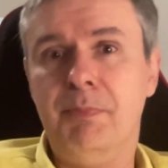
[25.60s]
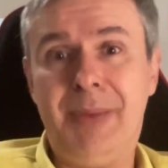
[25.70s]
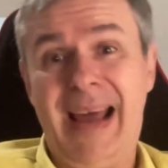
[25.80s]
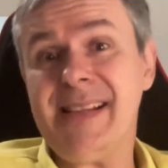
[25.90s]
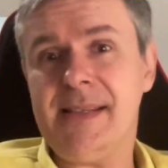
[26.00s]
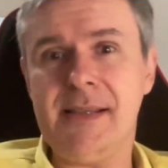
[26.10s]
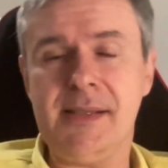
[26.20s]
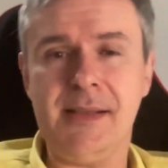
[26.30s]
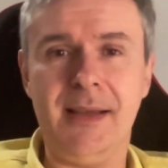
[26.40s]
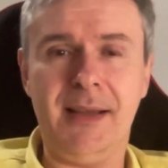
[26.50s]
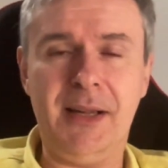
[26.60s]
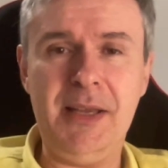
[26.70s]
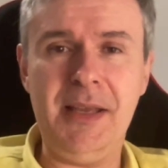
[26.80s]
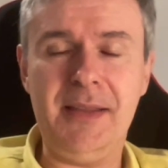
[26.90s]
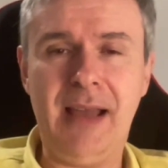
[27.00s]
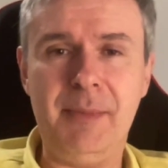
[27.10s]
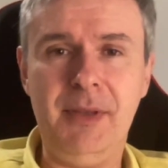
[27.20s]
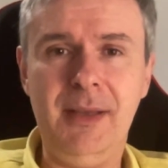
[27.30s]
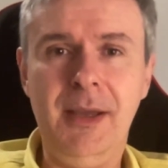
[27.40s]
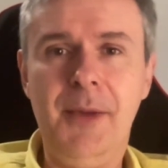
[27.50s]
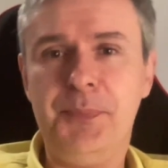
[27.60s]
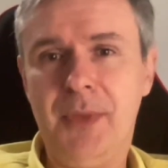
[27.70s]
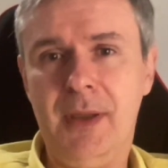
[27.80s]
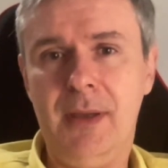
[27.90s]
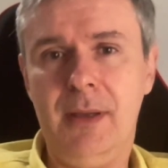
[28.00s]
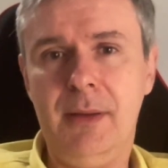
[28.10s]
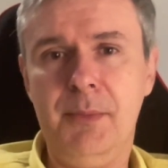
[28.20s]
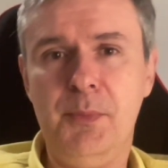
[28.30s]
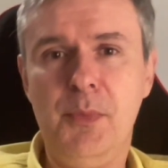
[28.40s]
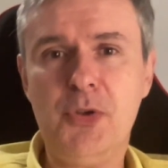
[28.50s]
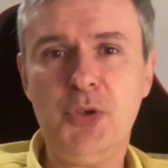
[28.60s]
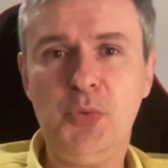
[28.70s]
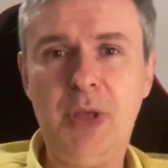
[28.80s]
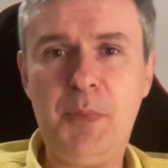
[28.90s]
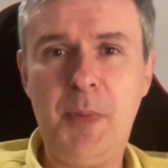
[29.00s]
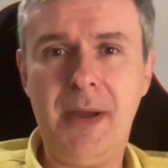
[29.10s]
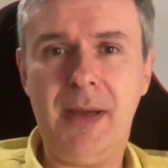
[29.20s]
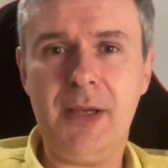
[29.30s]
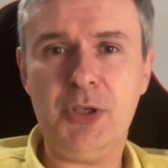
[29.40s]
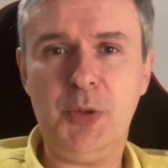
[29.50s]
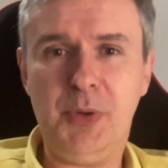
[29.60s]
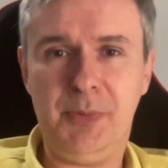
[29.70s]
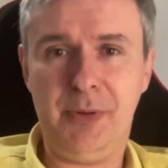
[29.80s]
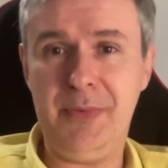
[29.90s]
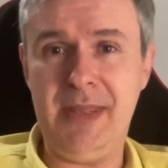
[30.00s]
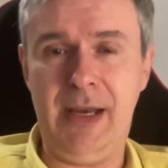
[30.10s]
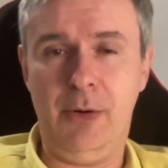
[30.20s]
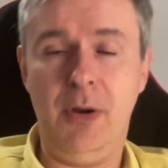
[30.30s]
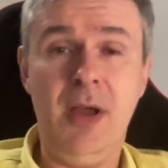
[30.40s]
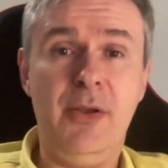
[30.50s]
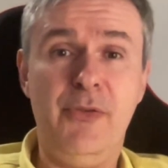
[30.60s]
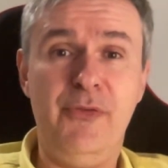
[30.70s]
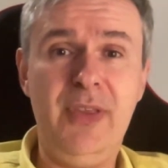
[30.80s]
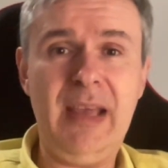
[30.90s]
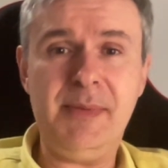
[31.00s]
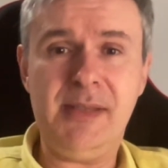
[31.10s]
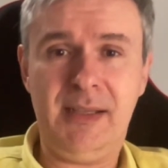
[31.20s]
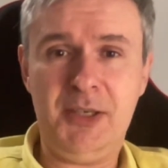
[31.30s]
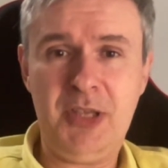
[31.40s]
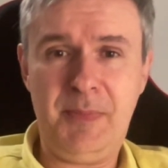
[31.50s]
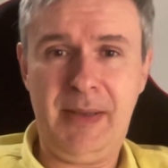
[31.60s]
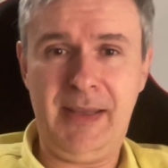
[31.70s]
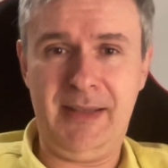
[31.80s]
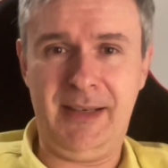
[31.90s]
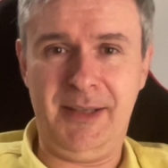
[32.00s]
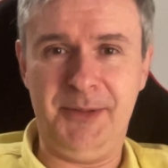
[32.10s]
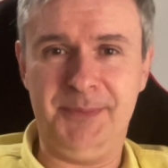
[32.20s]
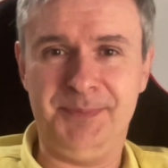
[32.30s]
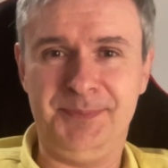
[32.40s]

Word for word: pracy z klientami Yy, może tutaj pomagać problem Minerał. Witam serdecznie Pani Adriano.